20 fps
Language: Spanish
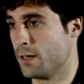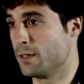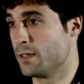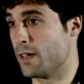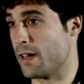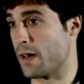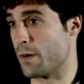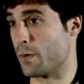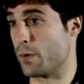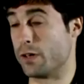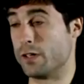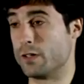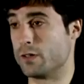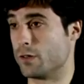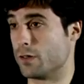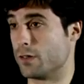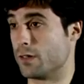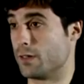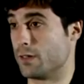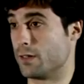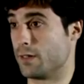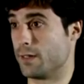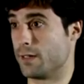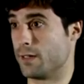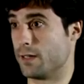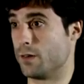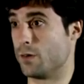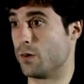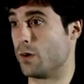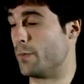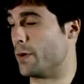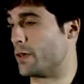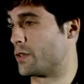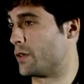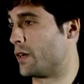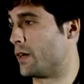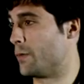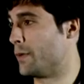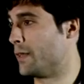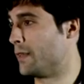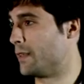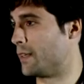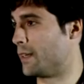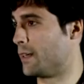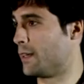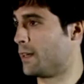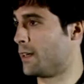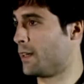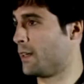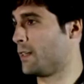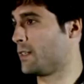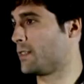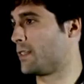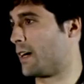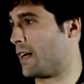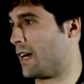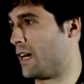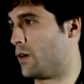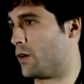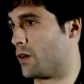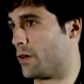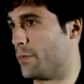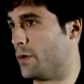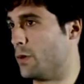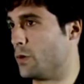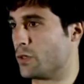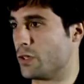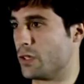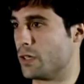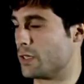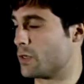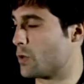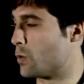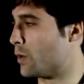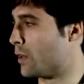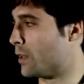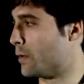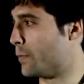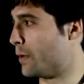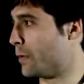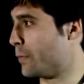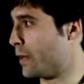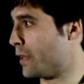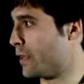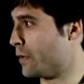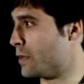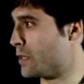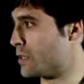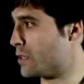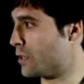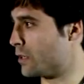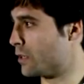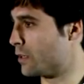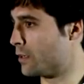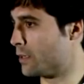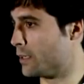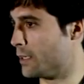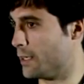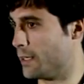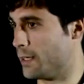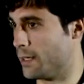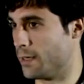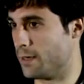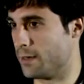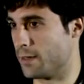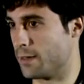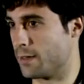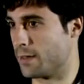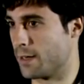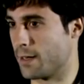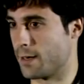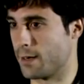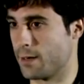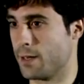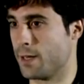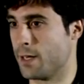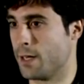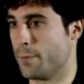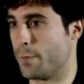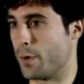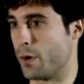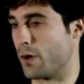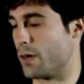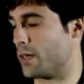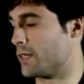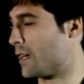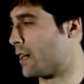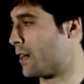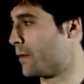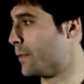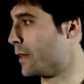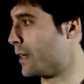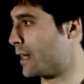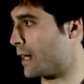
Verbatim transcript: sería bonito. luego, personalmente, está claro que mi ilusión es jugar en primera división e intentar progresar en mi